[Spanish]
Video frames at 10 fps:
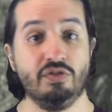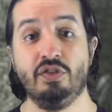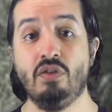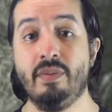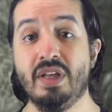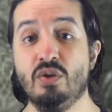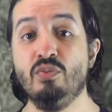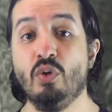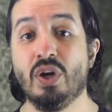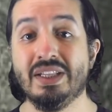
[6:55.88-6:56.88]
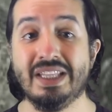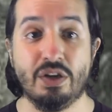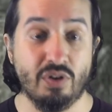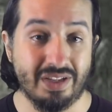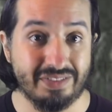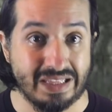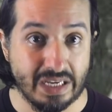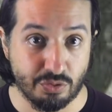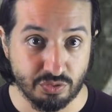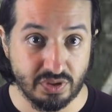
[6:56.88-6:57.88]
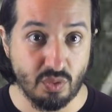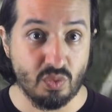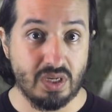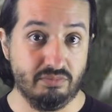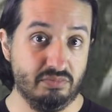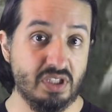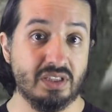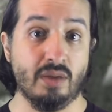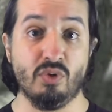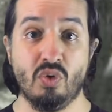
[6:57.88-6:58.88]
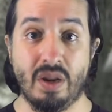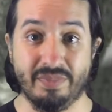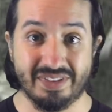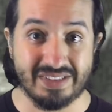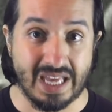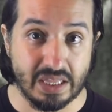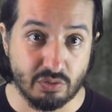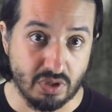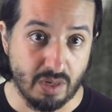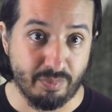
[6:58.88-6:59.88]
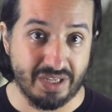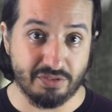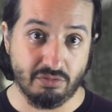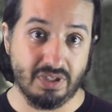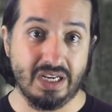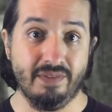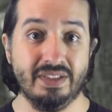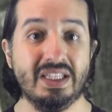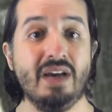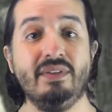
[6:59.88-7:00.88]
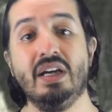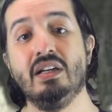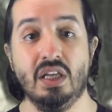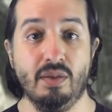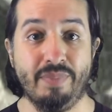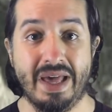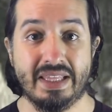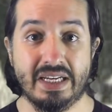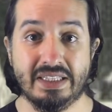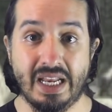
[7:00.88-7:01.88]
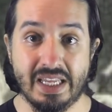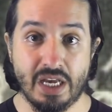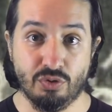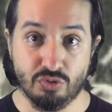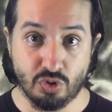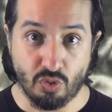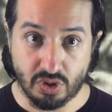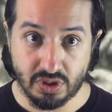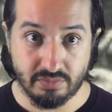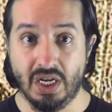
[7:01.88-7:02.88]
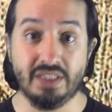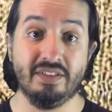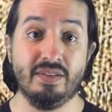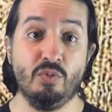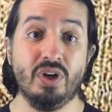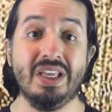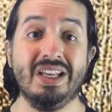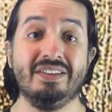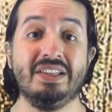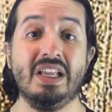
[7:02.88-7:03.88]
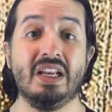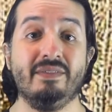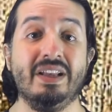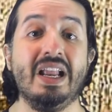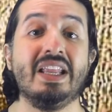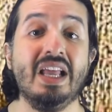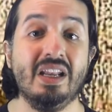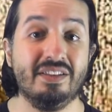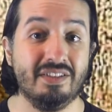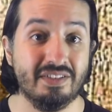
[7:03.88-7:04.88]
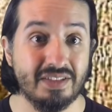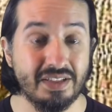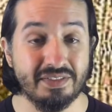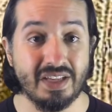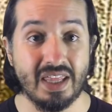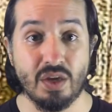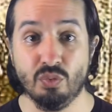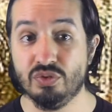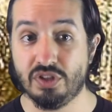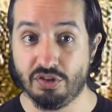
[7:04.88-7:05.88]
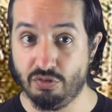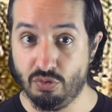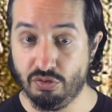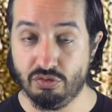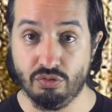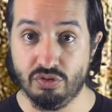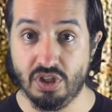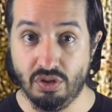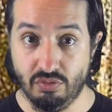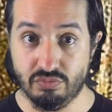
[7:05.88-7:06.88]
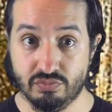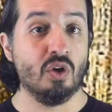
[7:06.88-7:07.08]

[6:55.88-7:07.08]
Consiguió abrir un boquete con la celda contigua y entabló una amistad con el preso que la habitaba, el padre italiano Torri. Antes de morir, este le revelaría la existencia de un tesoro escondido.